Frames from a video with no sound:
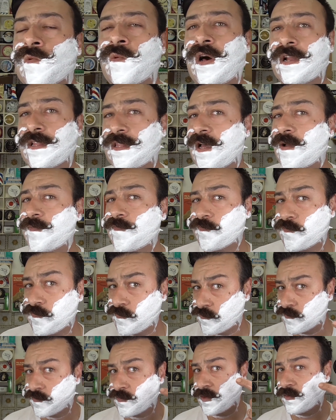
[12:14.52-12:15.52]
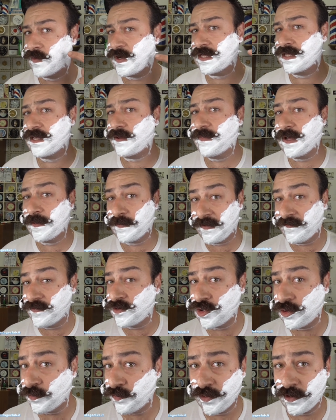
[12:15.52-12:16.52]
Guarda, guarda bene, mi
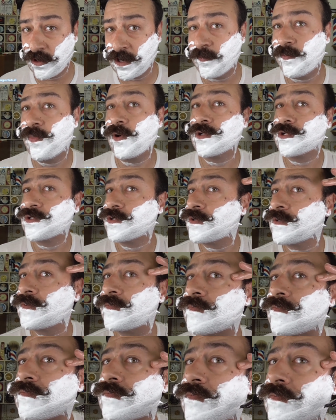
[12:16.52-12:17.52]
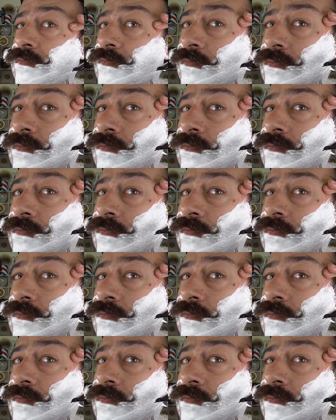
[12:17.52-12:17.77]
avvicino più che posso.